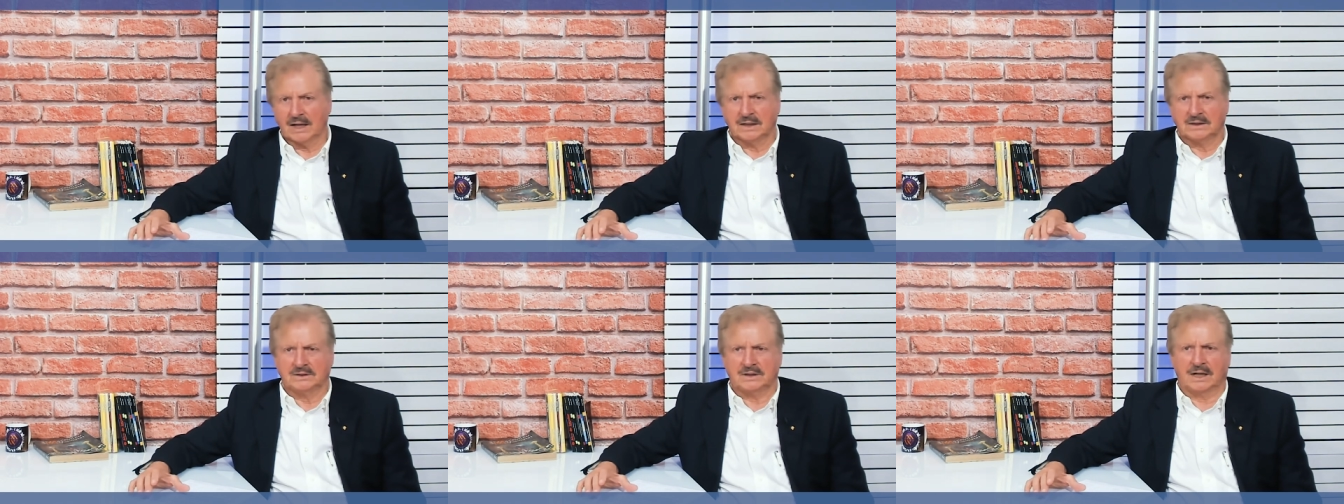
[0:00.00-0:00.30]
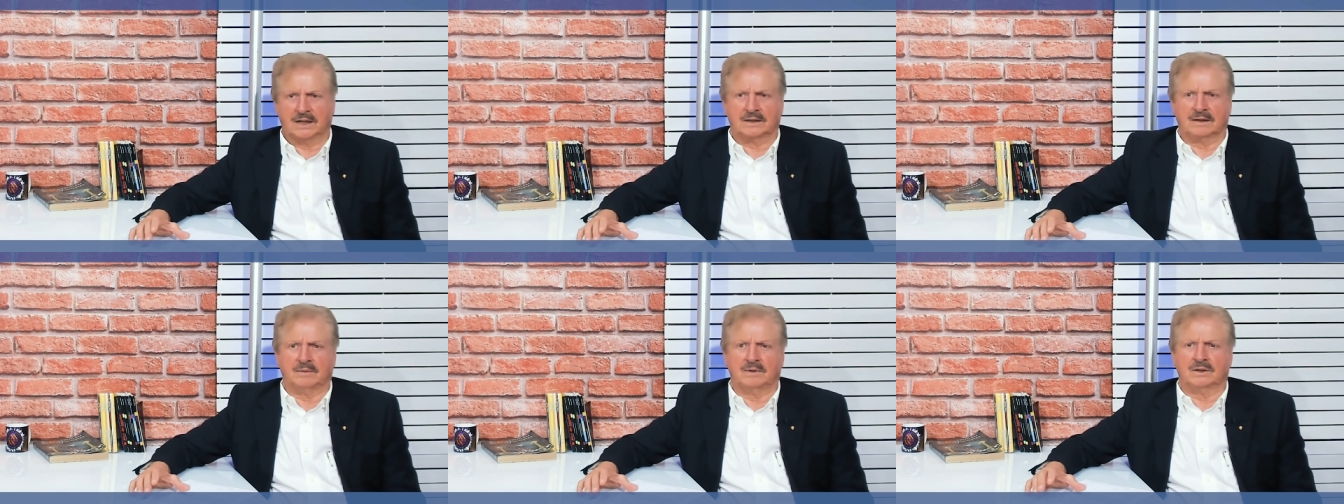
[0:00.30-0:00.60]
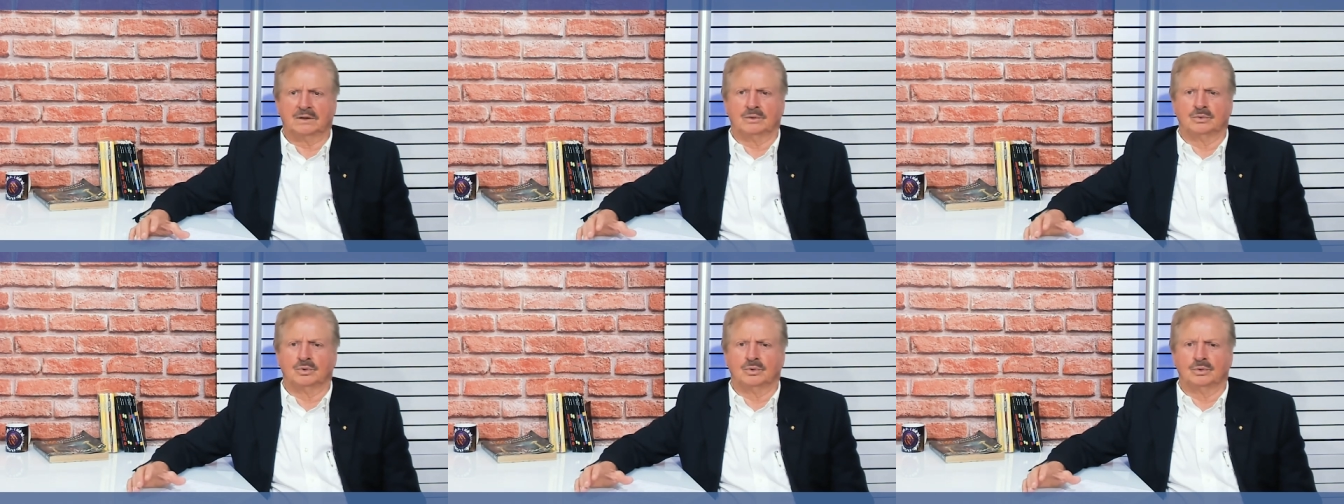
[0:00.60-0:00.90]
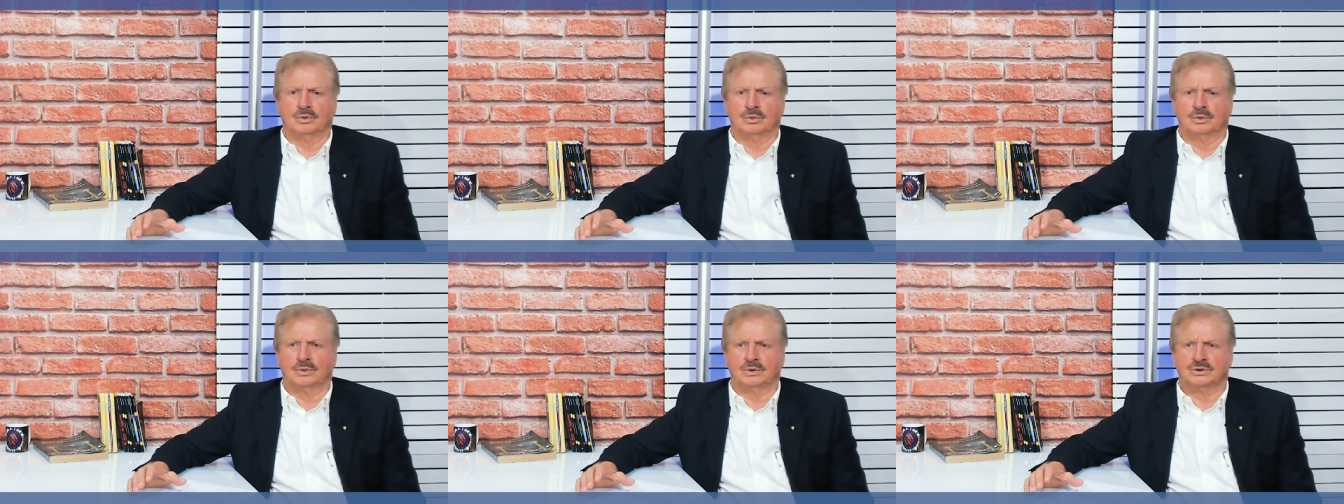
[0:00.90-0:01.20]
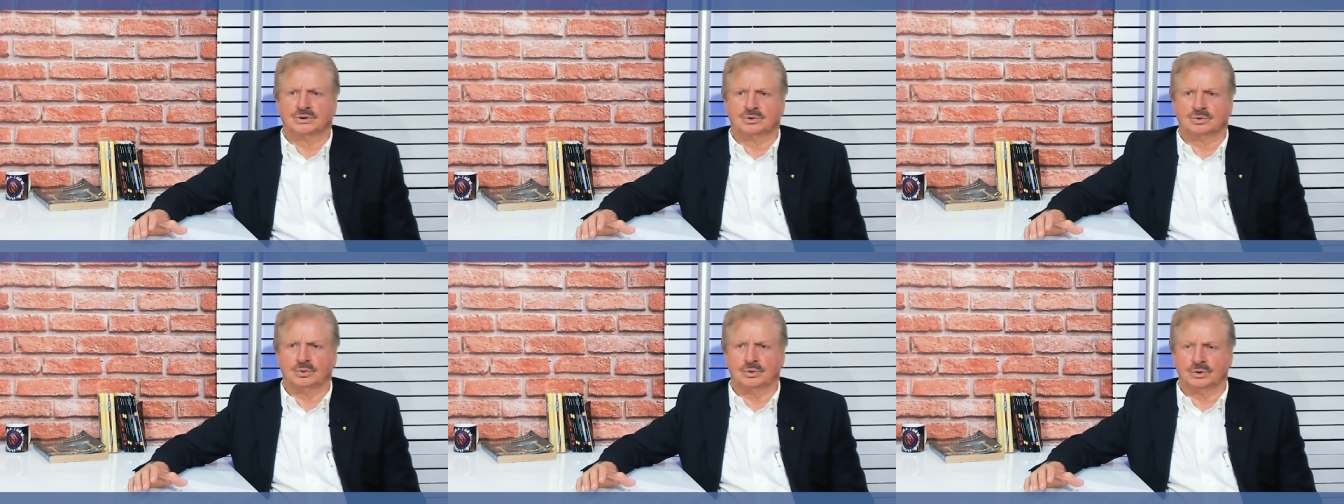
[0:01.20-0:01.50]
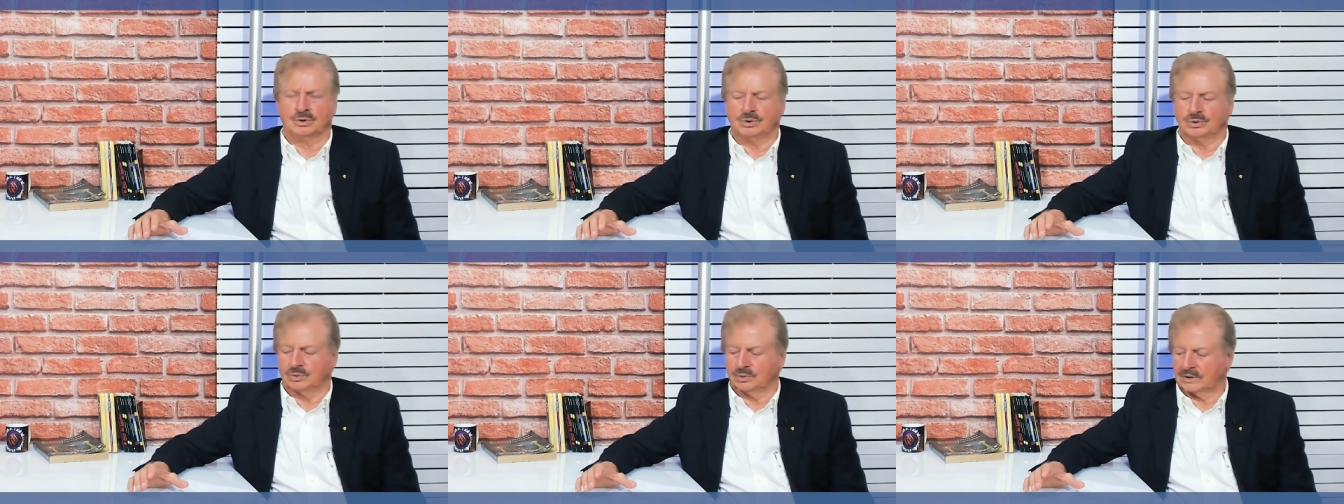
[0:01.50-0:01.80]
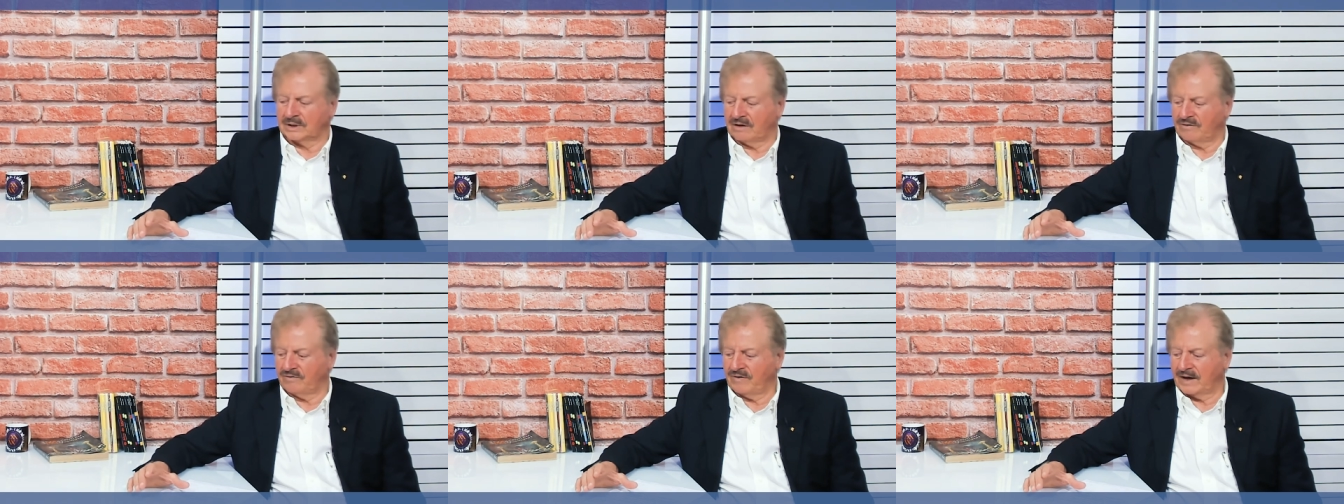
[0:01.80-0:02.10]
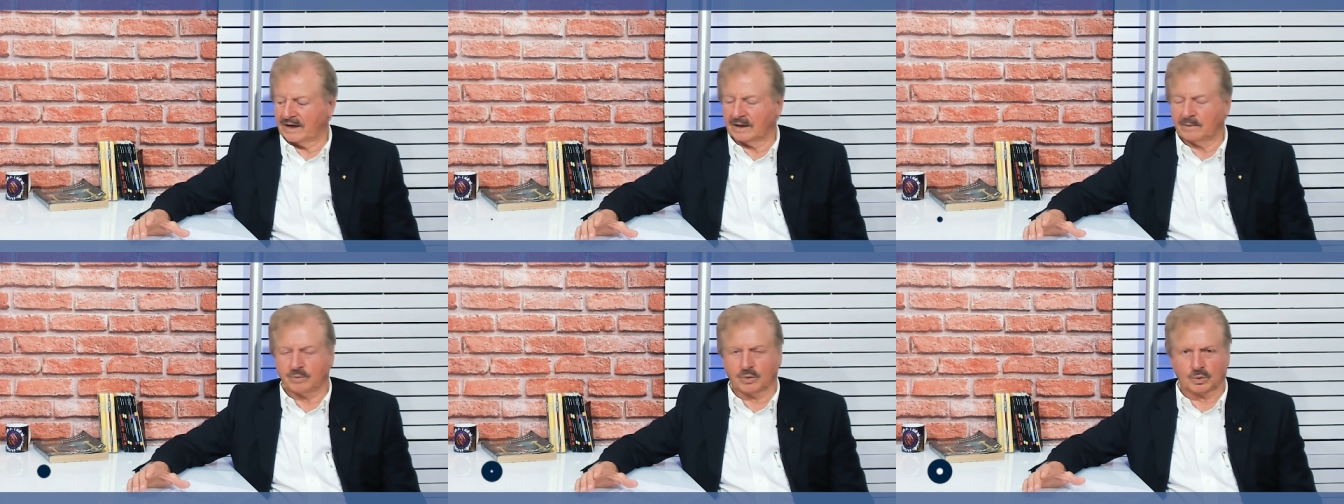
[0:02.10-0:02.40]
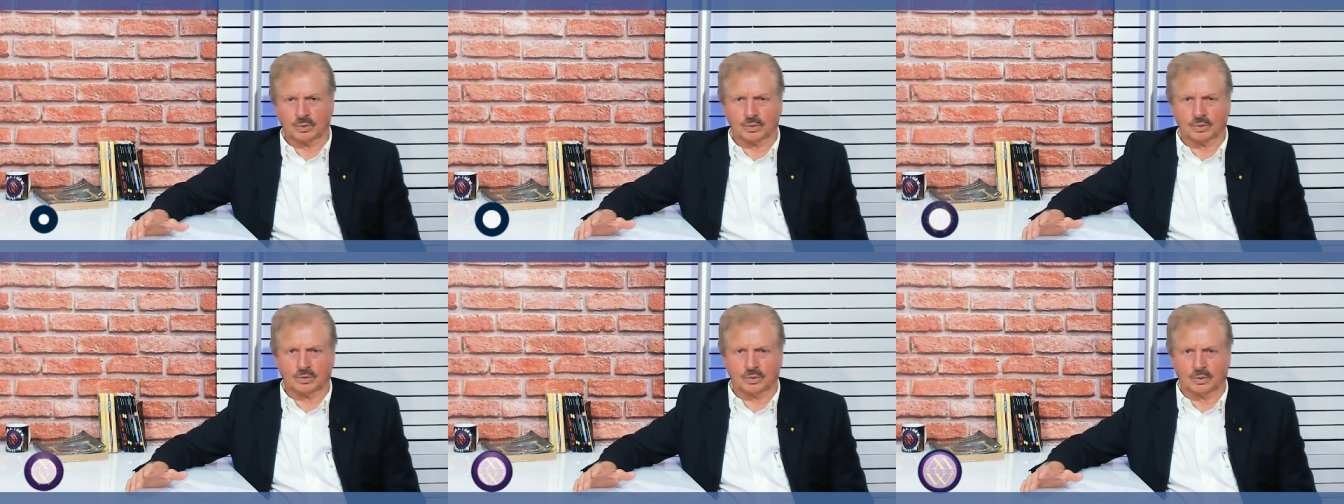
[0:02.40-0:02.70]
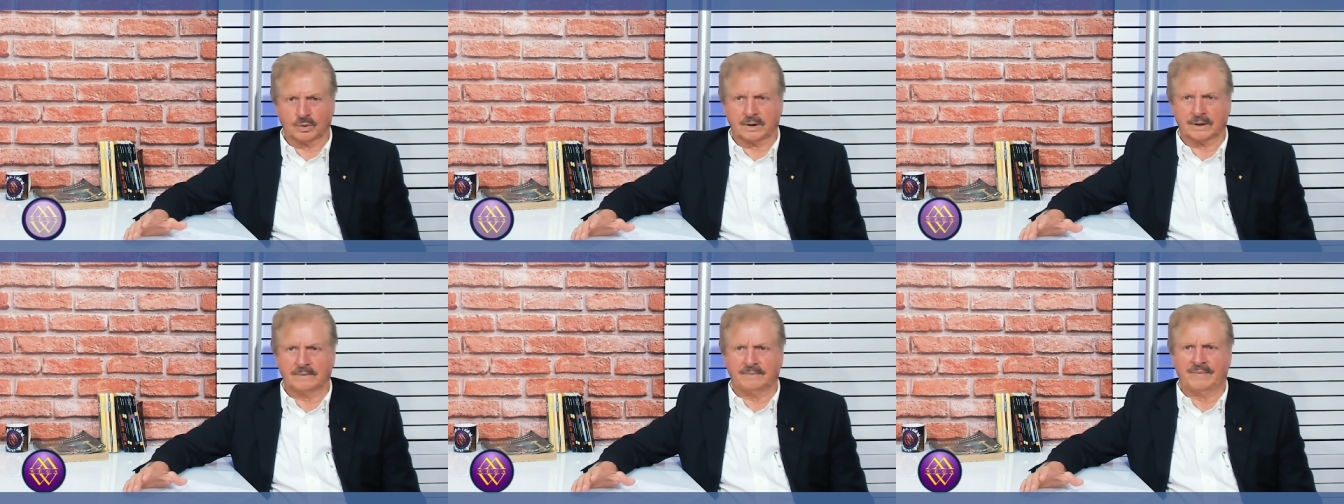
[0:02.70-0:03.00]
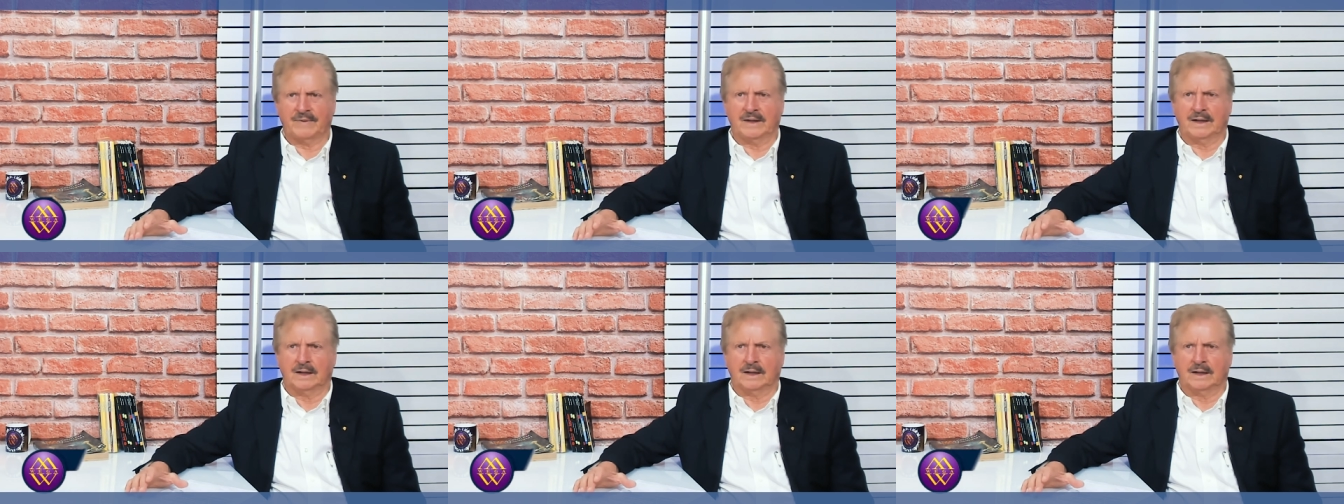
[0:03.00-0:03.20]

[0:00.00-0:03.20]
Diretamente do estúdio da Vega Produtora,